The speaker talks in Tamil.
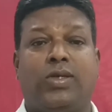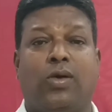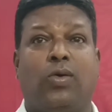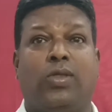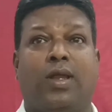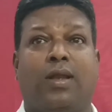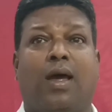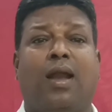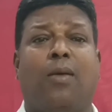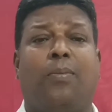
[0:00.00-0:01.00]
சகோதரன்
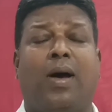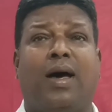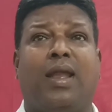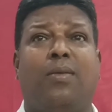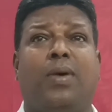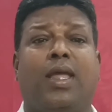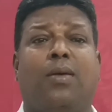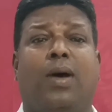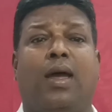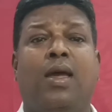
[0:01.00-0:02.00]
ஆனால்
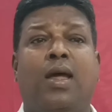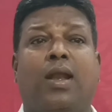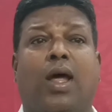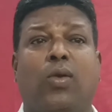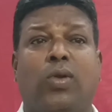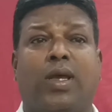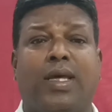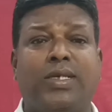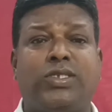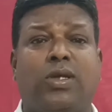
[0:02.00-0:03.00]
பாரம்பரியமாக நான் ஒரு
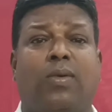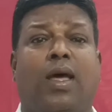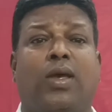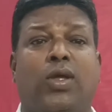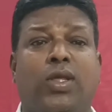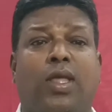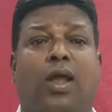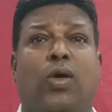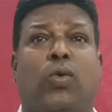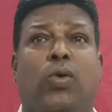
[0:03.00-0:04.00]
கிறிஸ்தவனாக
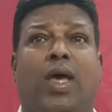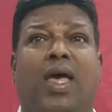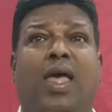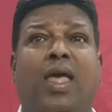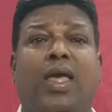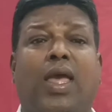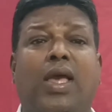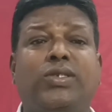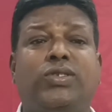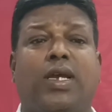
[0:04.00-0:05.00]
இருந்தாலும் கூட
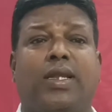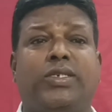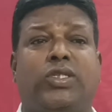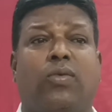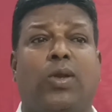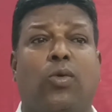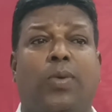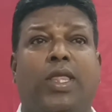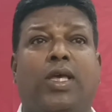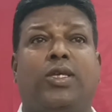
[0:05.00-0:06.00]
இயேசு கிறிஸ்துவின்
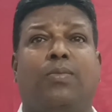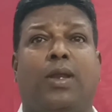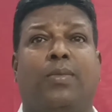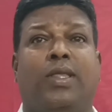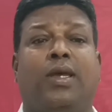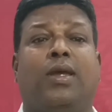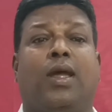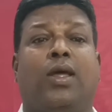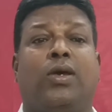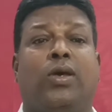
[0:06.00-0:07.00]
உபதேசம் என்பது
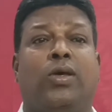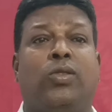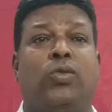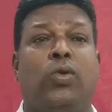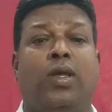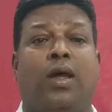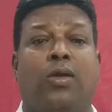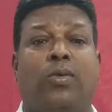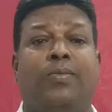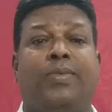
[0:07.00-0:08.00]
எனக்கு
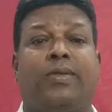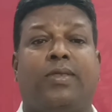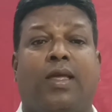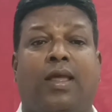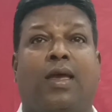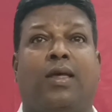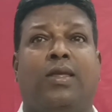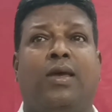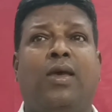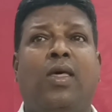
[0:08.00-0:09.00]
துளியளவும்
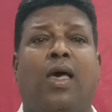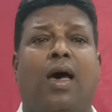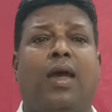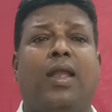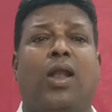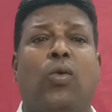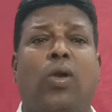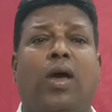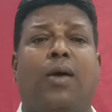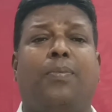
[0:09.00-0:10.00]
தெரியாது ஆகையினால்
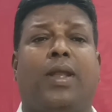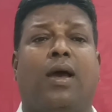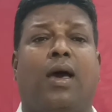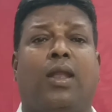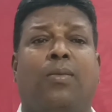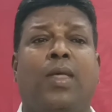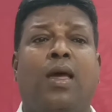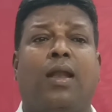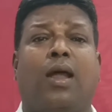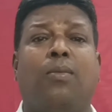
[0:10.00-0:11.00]
உலக பிரகாரம்
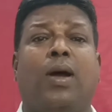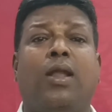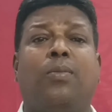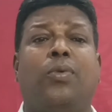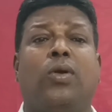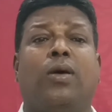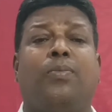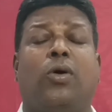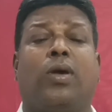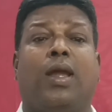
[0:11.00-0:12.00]
நான் மனப்போன
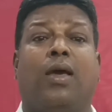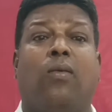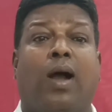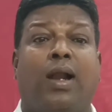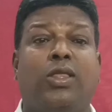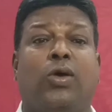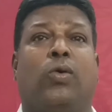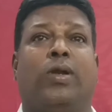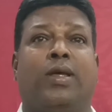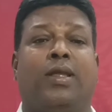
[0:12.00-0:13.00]
போக்கில போக்கிலே வாழ்ந்து
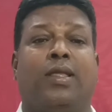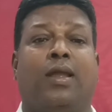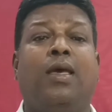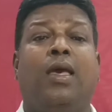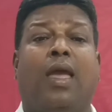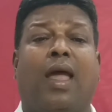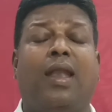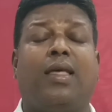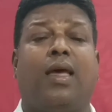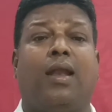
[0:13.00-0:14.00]
கொண்டிருந்தேன்
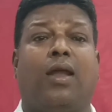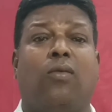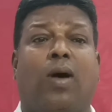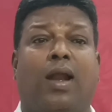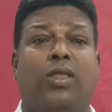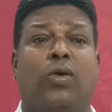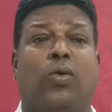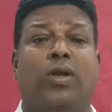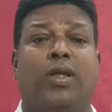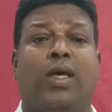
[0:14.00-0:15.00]
என்னதான் நான் வாழ்ந்து
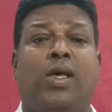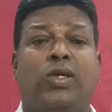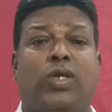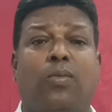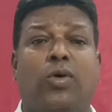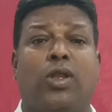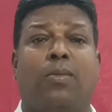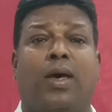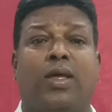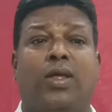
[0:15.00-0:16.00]
கொண்டு
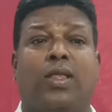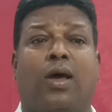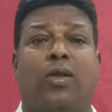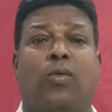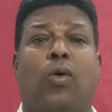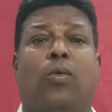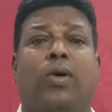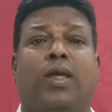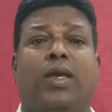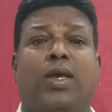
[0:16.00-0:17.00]
சம்பூர்ணமாக இருந்தாலும்
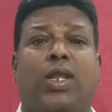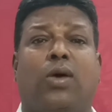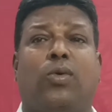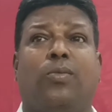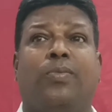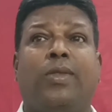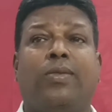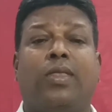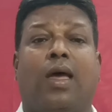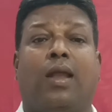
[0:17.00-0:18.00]
ஒவ்வொரு இரவும்
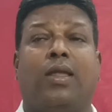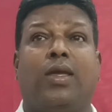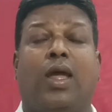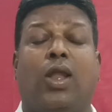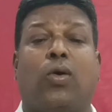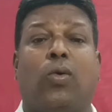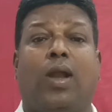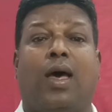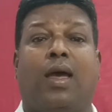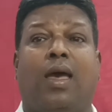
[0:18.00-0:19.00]
நான்
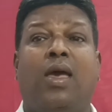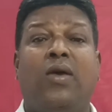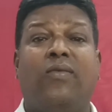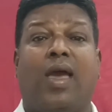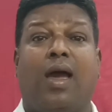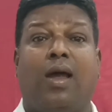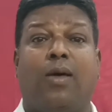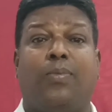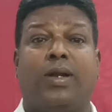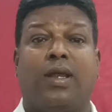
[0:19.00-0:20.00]
எனக்குள்ளாக
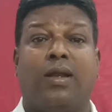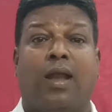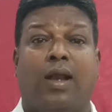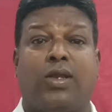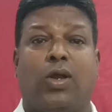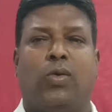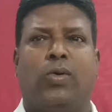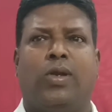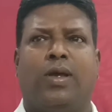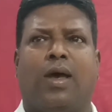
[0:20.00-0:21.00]
வியாகுலப்பட்ட நாட்கள்
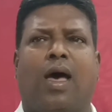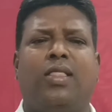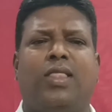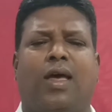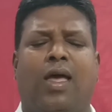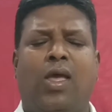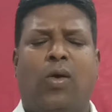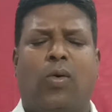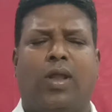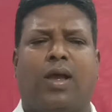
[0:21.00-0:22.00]
உண்டு அந்த
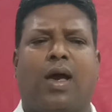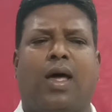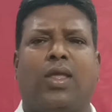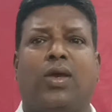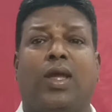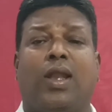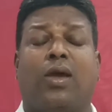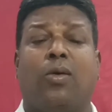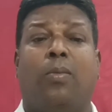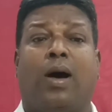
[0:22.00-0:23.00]
ஒரு காரியம்
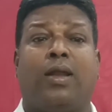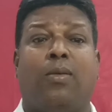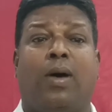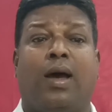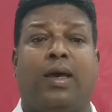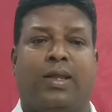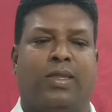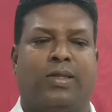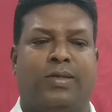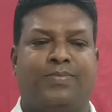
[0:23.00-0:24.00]
எனக்கு பாரமாக
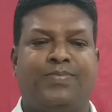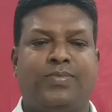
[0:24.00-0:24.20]
இருந்தது